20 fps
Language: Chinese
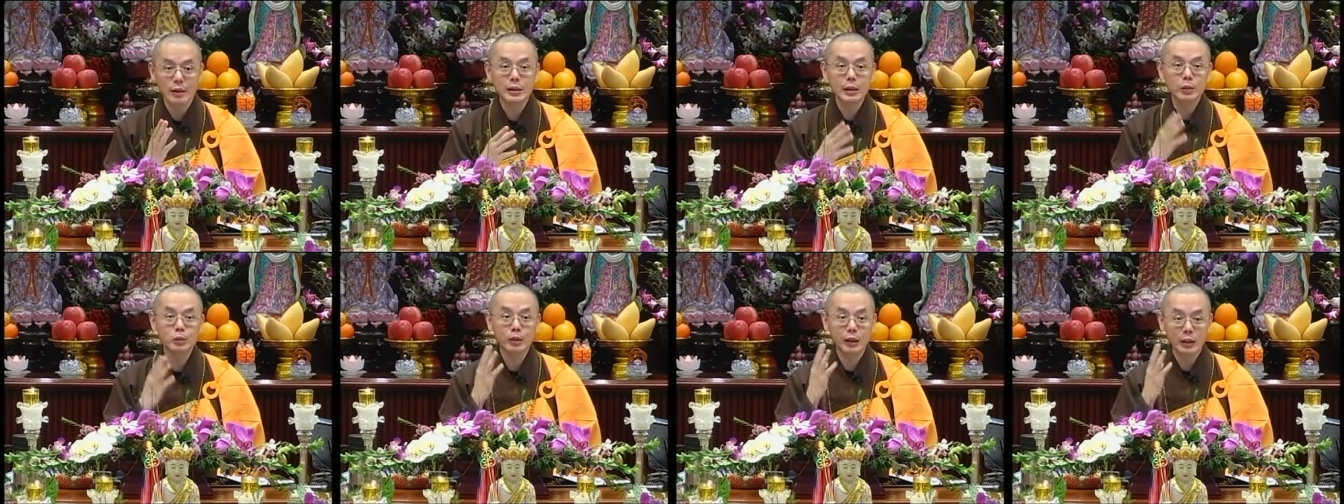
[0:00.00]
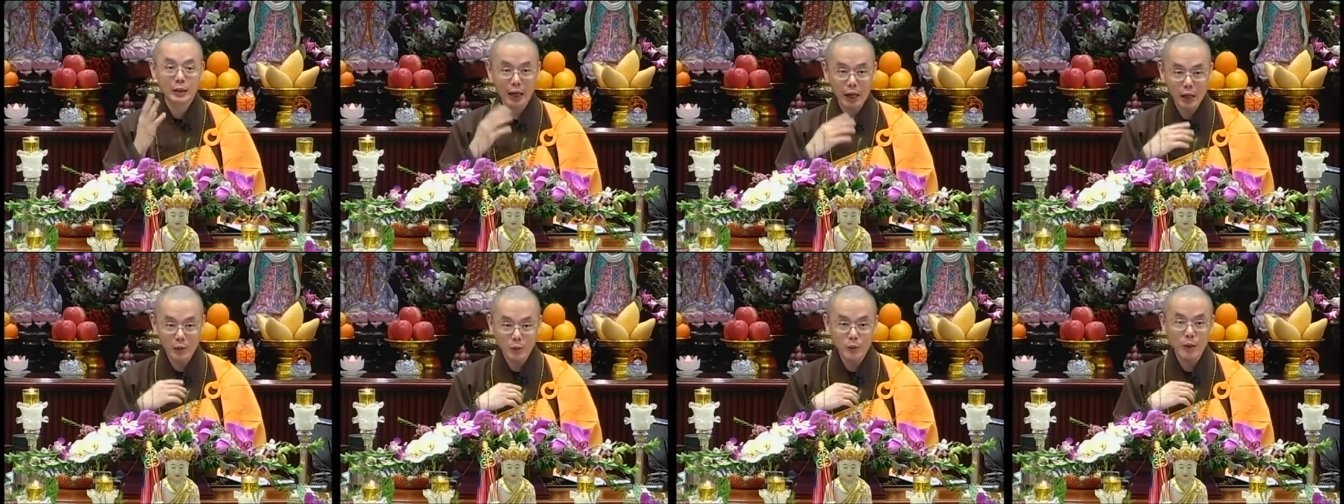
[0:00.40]
假如你
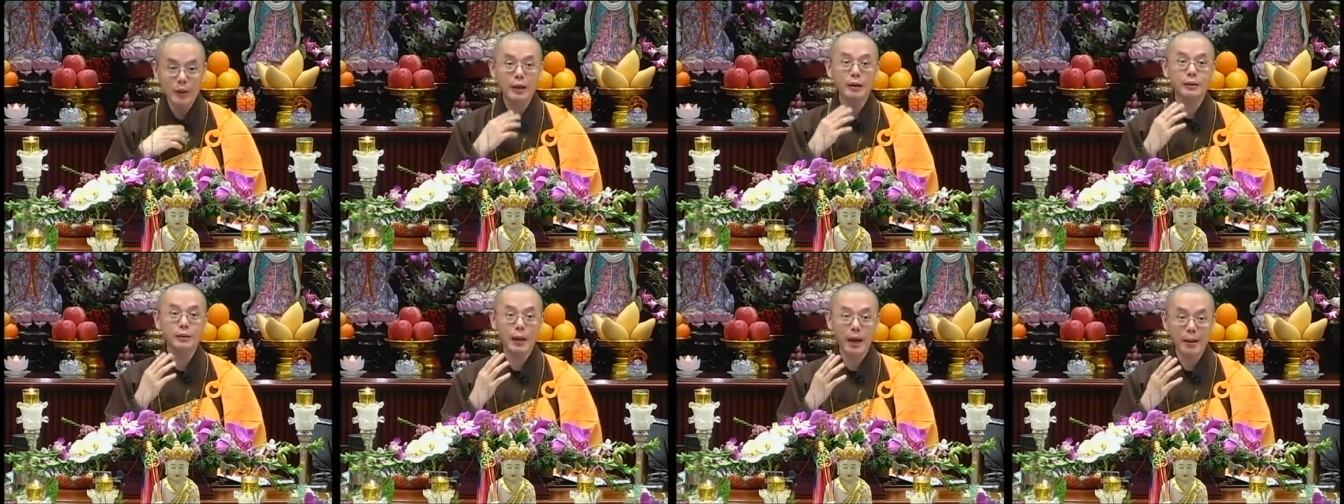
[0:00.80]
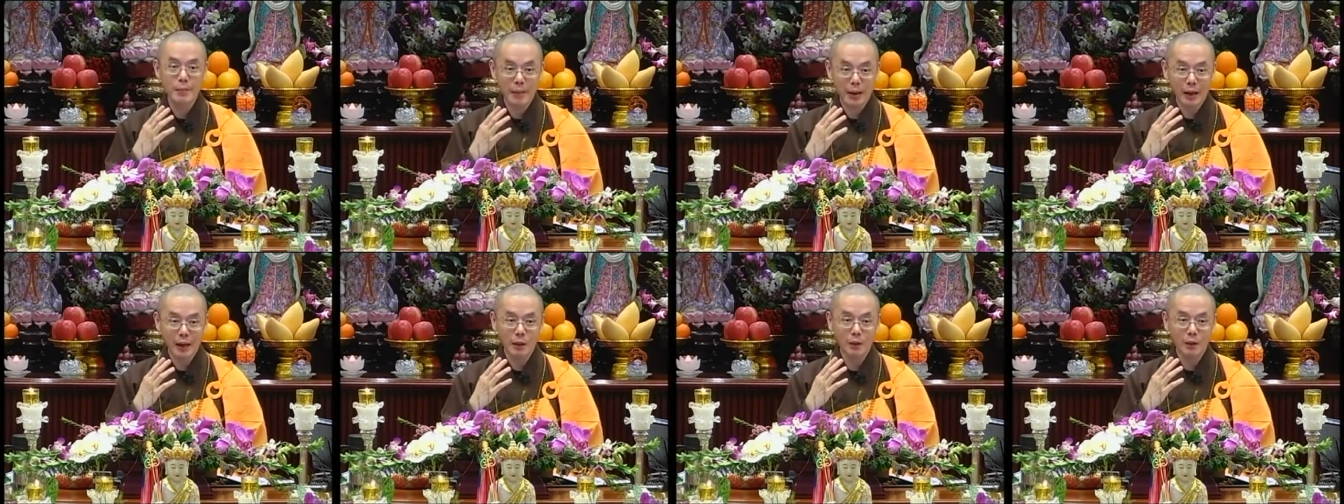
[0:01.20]
太帅跟太
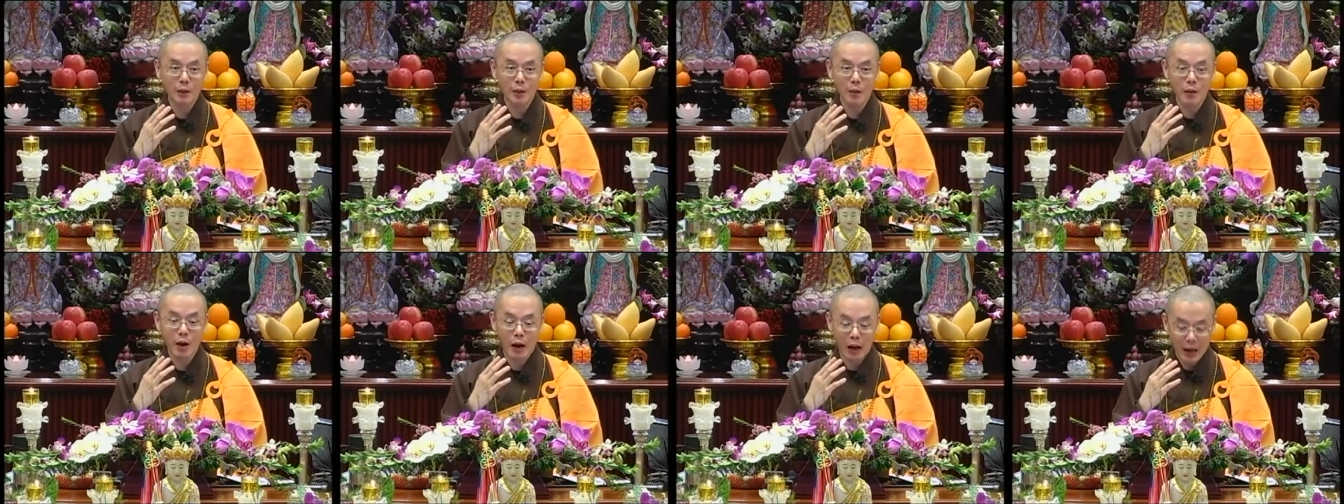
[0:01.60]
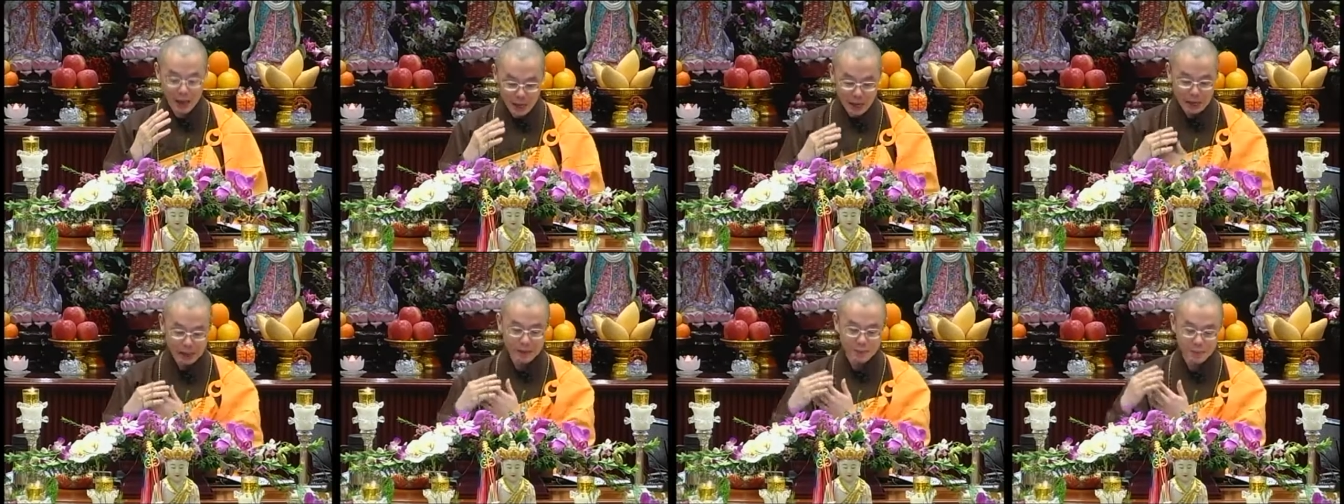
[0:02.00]
美丽的话，
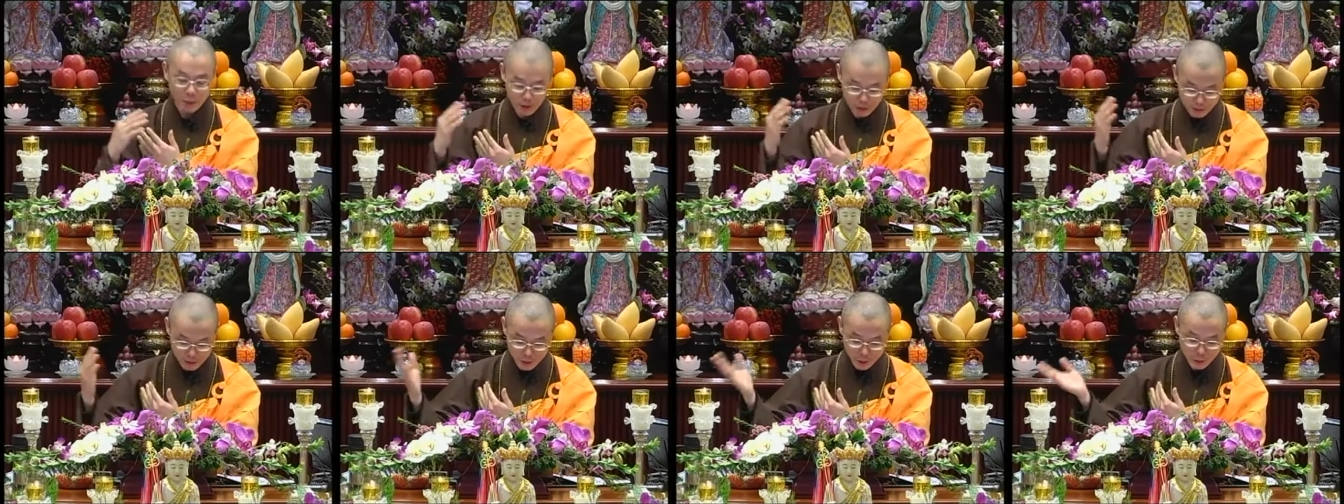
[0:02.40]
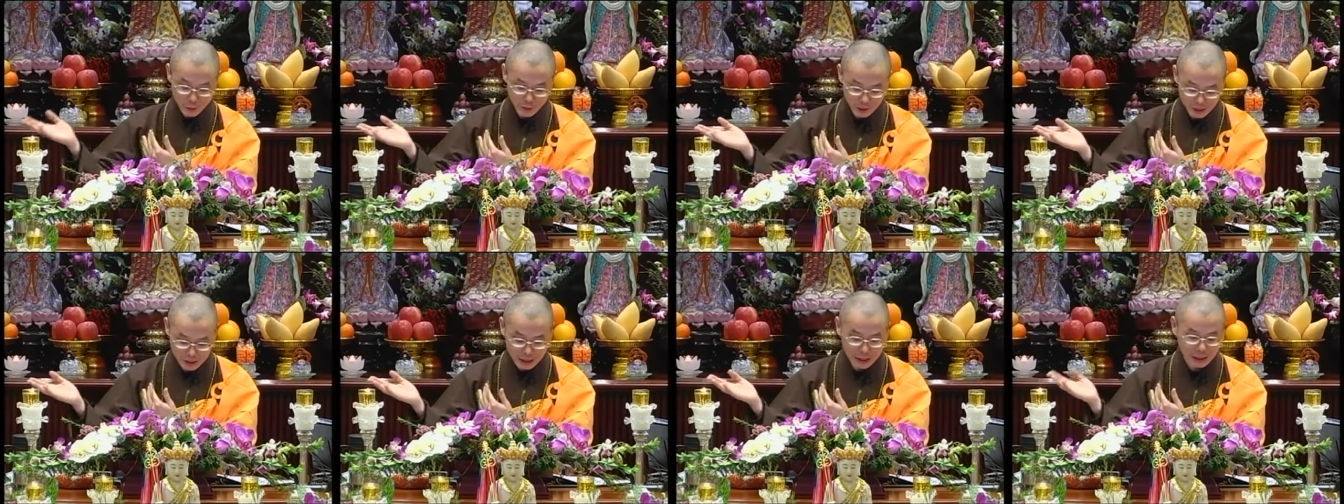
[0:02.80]
还是保持
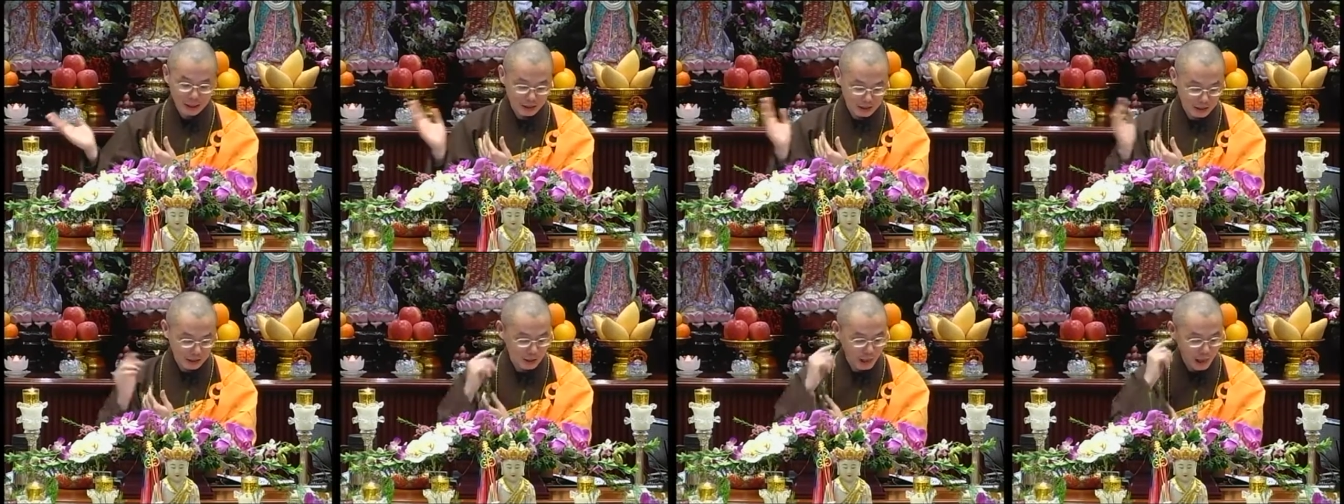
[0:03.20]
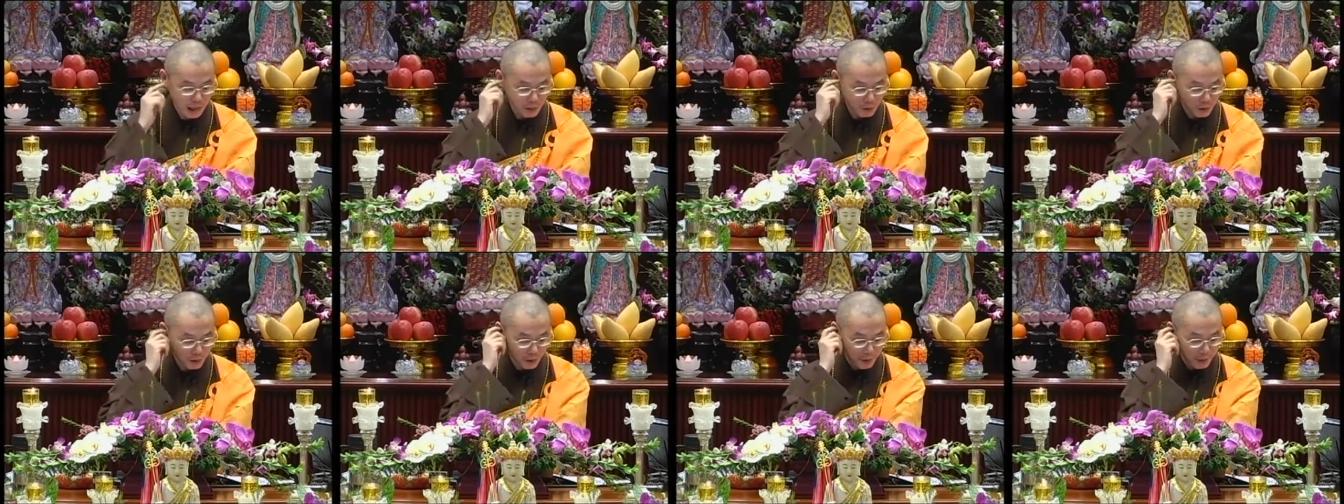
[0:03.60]
距离以策
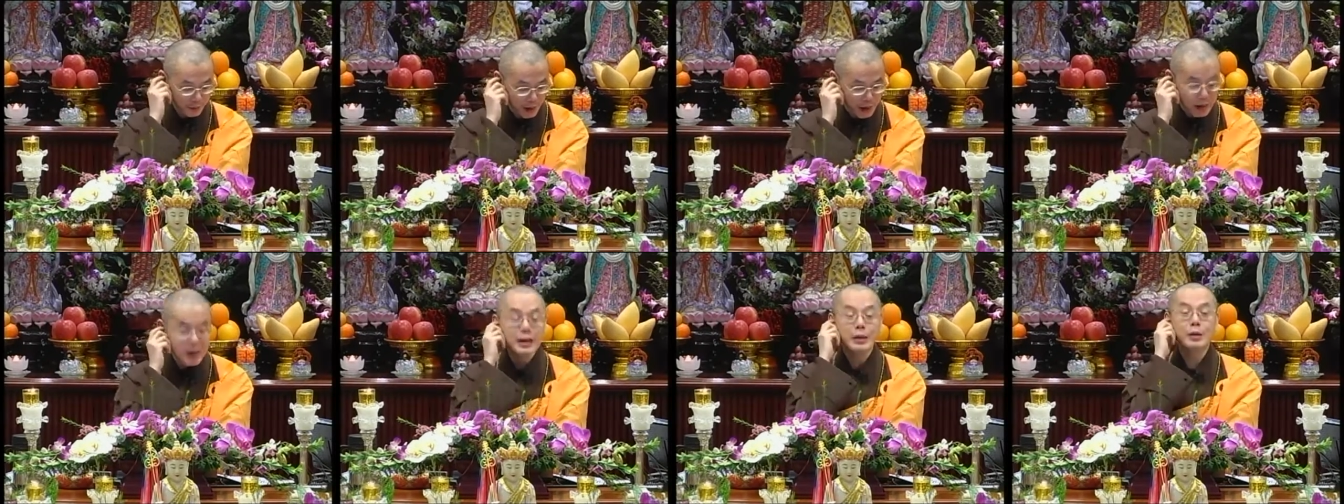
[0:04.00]
安全吧，